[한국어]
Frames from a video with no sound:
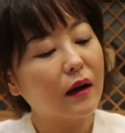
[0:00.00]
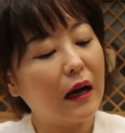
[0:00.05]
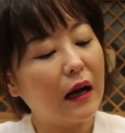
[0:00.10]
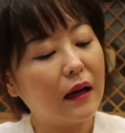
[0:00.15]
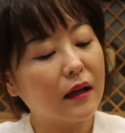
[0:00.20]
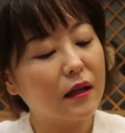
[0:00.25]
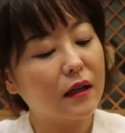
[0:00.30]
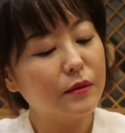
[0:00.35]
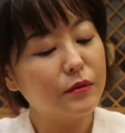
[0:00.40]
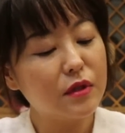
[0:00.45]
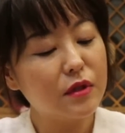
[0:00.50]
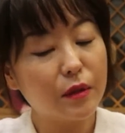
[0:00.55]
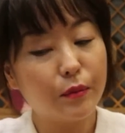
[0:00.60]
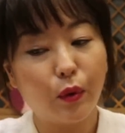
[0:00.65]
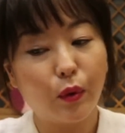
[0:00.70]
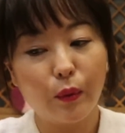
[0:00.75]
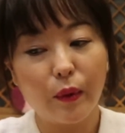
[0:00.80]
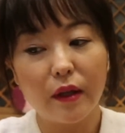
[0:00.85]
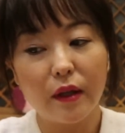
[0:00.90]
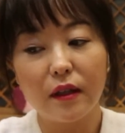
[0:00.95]

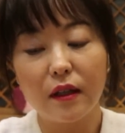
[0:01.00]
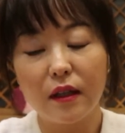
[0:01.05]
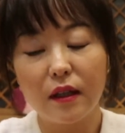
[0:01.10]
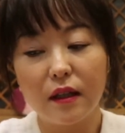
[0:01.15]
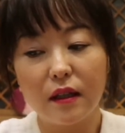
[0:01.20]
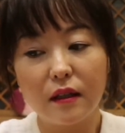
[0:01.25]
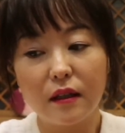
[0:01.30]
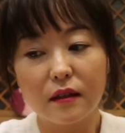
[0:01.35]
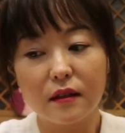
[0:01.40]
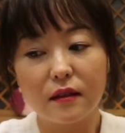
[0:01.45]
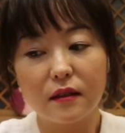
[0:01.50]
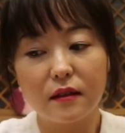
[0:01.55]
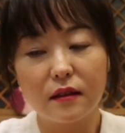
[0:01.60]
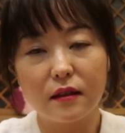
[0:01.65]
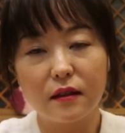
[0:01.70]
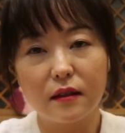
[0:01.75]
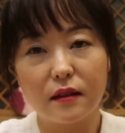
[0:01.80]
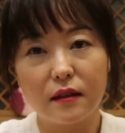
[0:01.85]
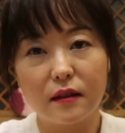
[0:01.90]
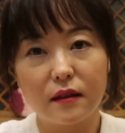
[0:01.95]
가끔씩 보면은
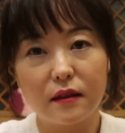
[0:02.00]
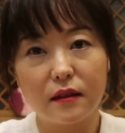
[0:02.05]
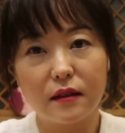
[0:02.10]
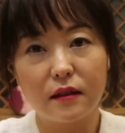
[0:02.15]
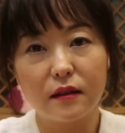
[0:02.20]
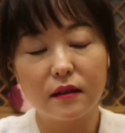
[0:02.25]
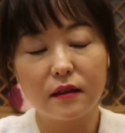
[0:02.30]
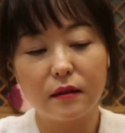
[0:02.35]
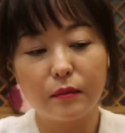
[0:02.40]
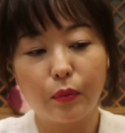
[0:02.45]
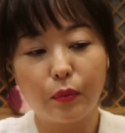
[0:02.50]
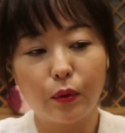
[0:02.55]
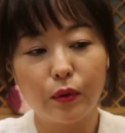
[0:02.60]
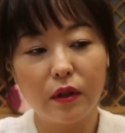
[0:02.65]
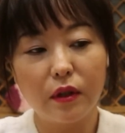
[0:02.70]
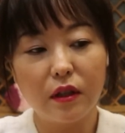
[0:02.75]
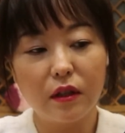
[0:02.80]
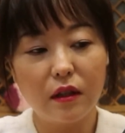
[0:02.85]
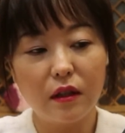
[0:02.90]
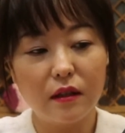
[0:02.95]
그
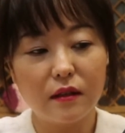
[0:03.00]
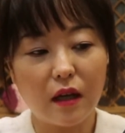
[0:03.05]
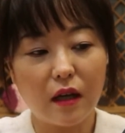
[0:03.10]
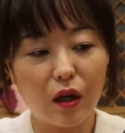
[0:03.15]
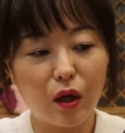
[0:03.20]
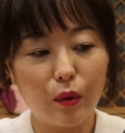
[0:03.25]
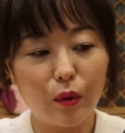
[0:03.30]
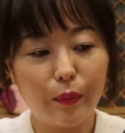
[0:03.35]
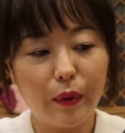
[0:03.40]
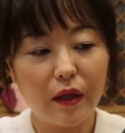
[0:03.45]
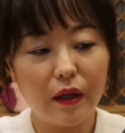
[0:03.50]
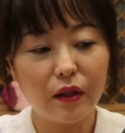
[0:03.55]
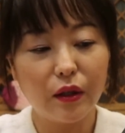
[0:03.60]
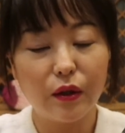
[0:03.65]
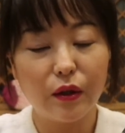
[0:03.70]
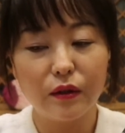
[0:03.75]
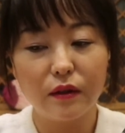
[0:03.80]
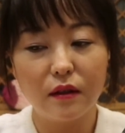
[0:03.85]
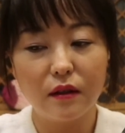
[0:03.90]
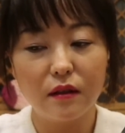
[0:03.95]
본인이
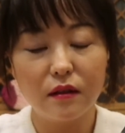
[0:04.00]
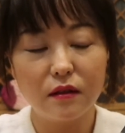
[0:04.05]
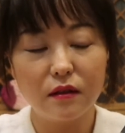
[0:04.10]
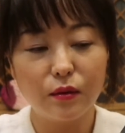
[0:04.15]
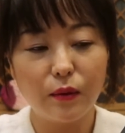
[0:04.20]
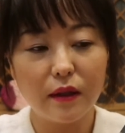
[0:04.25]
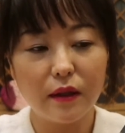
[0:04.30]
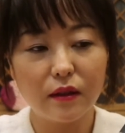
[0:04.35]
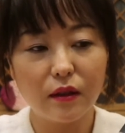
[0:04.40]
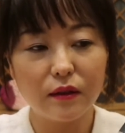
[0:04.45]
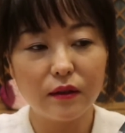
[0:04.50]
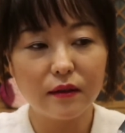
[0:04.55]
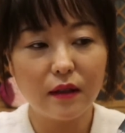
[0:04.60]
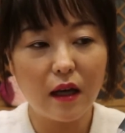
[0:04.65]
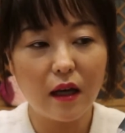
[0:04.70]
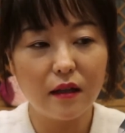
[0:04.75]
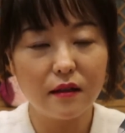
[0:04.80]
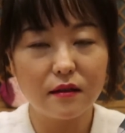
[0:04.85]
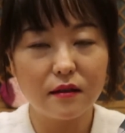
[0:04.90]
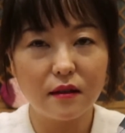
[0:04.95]
작업하려는 스웨터
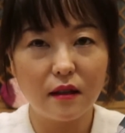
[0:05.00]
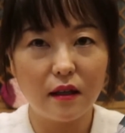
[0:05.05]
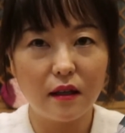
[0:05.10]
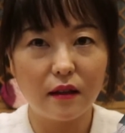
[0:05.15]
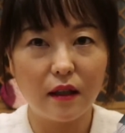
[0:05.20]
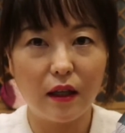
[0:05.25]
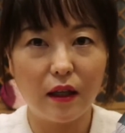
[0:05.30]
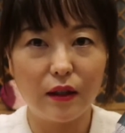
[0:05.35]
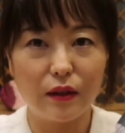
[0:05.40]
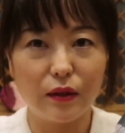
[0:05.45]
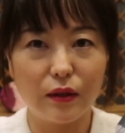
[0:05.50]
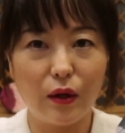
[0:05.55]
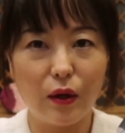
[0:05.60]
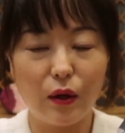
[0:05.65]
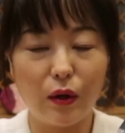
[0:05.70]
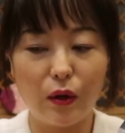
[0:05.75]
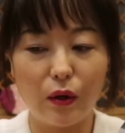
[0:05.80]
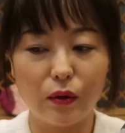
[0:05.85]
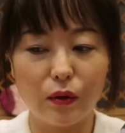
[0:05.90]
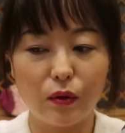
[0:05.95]
사이즈에
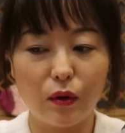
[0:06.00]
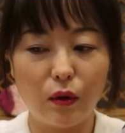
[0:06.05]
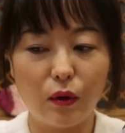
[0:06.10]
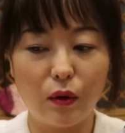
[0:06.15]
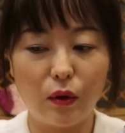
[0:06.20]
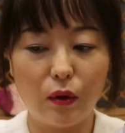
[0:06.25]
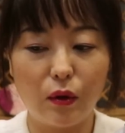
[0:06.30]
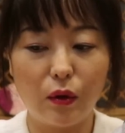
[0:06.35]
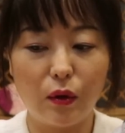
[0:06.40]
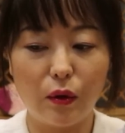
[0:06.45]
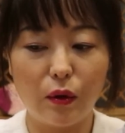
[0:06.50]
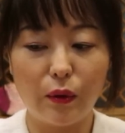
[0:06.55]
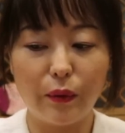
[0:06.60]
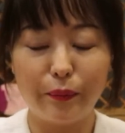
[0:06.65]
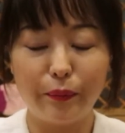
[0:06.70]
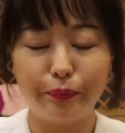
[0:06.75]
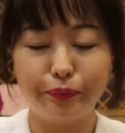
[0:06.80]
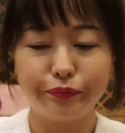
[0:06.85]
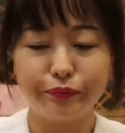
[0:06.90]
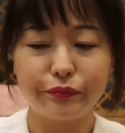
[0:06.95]
대해서 어
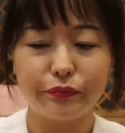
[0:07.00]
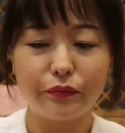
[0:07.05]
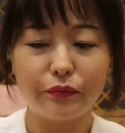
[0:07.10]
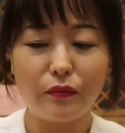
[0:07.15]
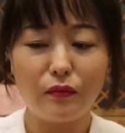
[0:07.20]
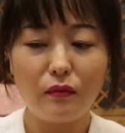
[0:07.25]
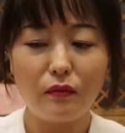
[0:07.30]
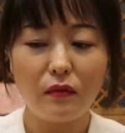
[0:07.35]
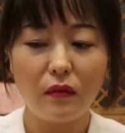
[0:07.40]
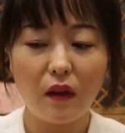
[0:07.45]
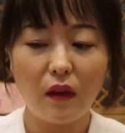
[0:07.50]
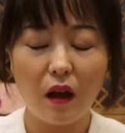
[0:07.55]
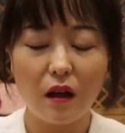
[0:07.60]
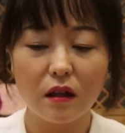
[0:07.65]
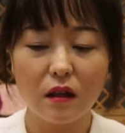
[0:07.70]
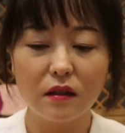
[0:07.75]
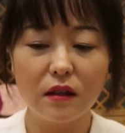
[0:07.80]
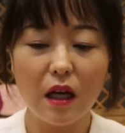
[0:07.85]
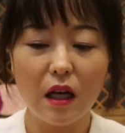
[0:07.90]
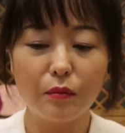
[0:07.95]

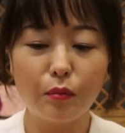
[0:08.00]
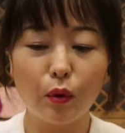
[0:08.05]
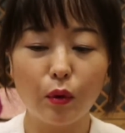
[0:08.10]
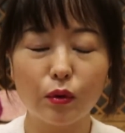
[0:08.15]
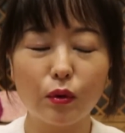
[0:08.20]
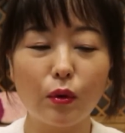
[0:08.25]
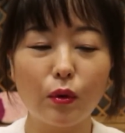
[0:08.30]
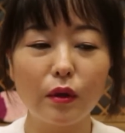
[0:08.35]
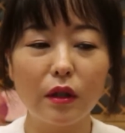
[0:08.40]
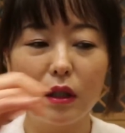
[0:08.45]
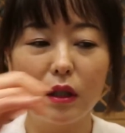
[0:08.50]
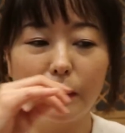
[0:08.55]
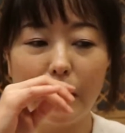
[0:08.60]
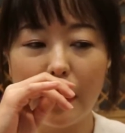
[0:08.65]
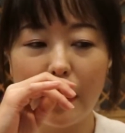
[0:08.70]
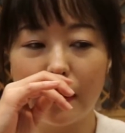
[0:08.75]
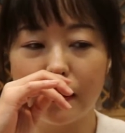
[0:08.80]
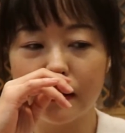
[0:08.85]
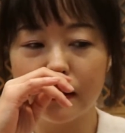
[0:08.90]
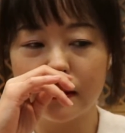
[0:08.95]
그냥 보통
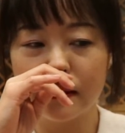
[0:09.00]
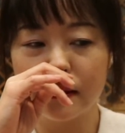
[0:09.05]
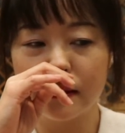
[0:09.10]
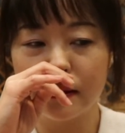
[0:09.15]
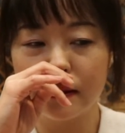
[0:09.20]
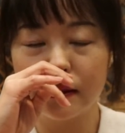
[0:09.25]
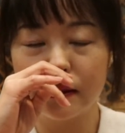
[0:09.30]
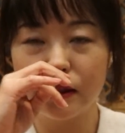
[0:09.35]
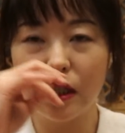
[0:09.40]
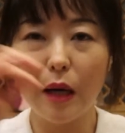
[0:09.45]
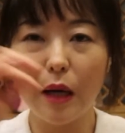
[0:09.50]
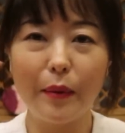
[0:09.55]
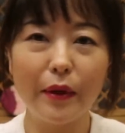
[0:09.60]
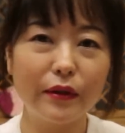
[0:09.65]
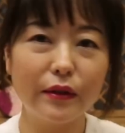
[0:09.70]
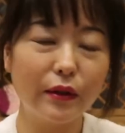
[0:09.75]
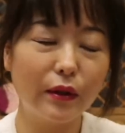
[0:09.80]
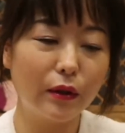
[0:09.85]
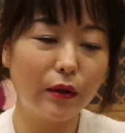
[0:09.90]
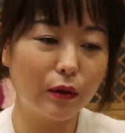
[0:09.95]
일반 그
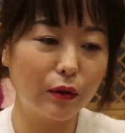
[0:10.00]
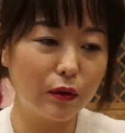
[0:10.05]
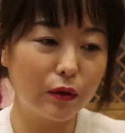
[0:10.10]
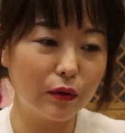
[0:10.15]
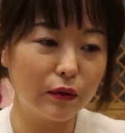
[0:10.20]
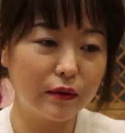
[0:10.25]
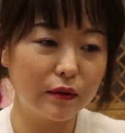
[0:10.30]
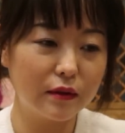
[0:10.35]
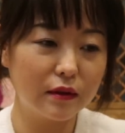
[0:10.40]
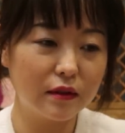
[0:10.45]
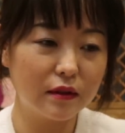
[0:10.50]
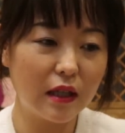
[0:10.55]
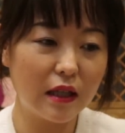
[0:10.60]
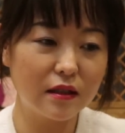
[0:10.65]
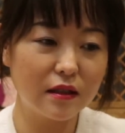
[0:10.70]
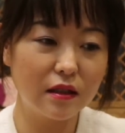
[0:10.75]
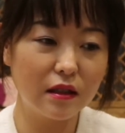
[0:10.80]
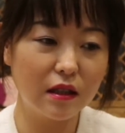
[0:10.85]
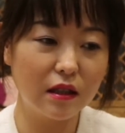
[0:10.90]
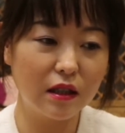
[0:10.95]
샵에서
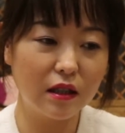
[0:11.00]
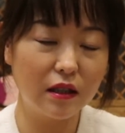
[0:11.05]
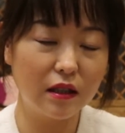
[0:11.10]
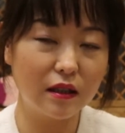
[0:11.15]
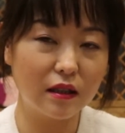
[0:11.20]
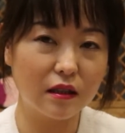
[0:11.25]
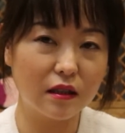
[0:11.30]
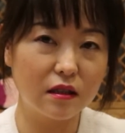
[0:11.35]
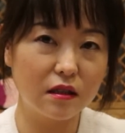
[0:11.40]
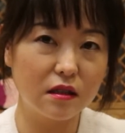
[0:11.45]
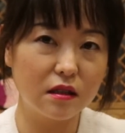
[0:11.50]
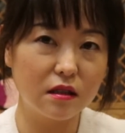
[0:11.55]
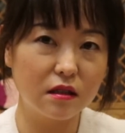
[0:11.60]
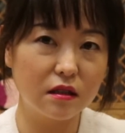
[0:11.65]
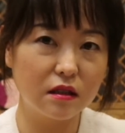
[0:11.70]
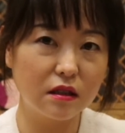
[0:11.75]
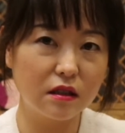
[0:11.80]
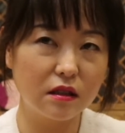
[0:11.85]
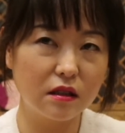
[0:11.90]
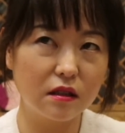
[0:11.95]
사시는
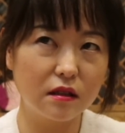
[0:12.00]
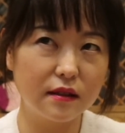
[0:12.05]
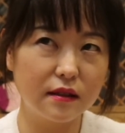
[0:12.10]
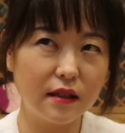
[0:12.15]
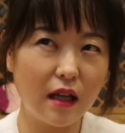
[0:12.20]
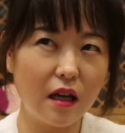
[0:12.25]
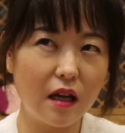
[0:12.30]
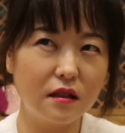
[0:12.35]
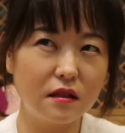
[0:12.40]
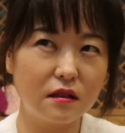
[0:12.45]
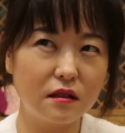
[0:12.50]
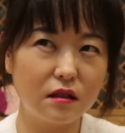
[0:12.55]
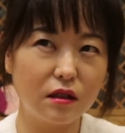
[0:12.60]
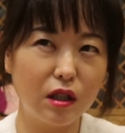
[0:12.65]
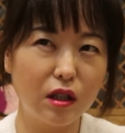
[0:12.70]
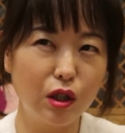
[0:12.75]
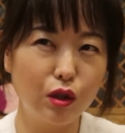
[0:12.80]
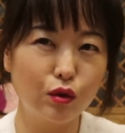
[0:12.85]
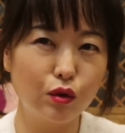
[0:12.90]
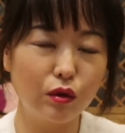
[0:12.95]
그 사이즈를
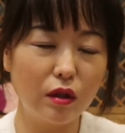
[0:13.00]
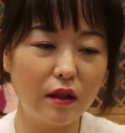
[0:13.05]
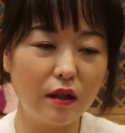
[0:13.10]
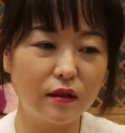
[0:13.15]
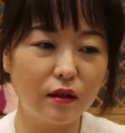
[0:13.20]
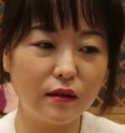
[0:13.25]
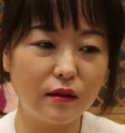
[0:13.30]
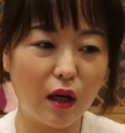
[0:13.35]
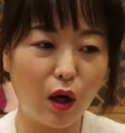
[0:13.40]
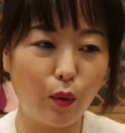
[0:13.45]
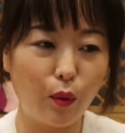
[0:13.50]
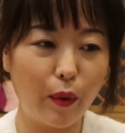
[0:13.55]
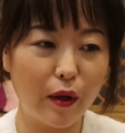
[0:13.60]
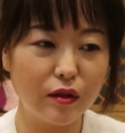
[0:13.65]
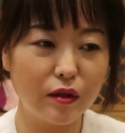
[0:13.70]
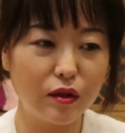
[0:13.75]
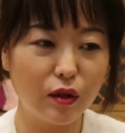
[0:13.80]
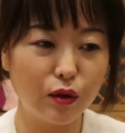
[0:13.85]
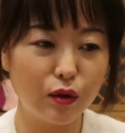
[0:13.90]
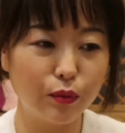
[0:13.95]
기준해서
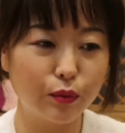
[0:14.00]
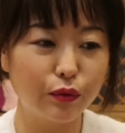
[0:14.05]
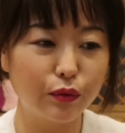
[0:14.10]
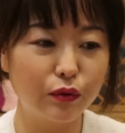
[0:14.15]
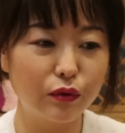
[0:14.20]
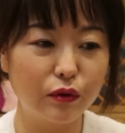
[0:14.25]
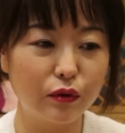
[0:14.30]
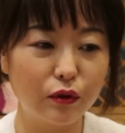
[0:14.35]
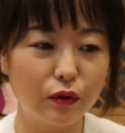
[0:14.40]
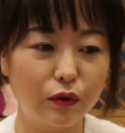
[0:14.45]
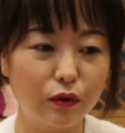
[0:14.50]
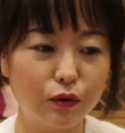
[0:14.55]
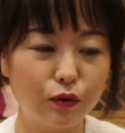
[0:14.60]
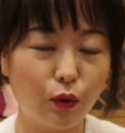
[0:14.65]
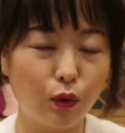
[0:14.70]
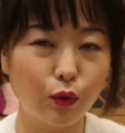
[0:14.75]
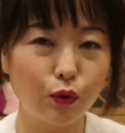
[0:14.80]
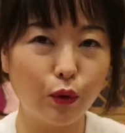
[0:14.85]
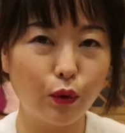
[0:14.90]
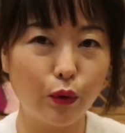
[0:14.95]
작업하시려는 분들이
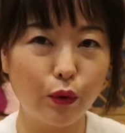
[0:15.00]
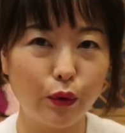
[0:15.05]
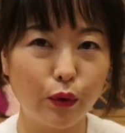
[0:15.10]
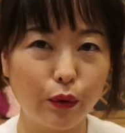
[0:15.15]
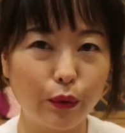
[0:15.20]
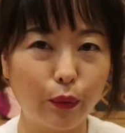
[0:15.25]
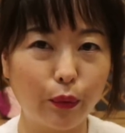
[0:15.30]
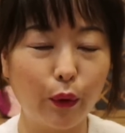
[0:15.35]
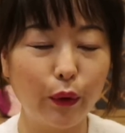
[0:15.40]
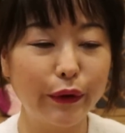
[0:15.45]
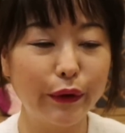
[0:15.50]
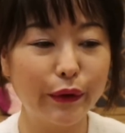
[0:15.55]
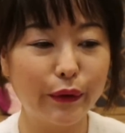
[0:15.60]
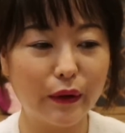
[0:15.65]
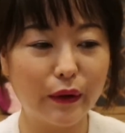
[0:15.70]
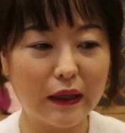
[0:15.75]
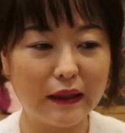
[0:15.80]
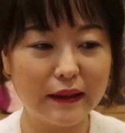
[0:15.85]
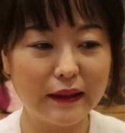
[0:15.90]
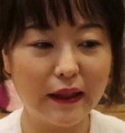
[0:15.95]
종종 보이는
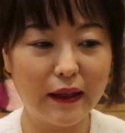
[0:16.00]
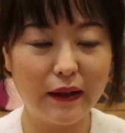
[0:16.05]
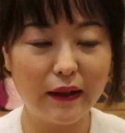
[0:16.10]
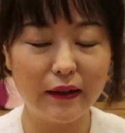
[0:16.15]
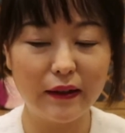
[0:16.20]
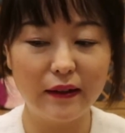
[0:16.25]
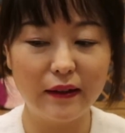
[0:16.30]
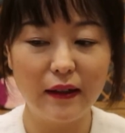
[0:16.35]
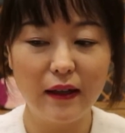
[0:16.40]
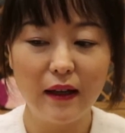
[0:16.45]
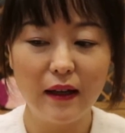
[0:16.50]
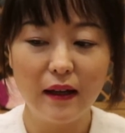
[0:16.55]
것 같아요.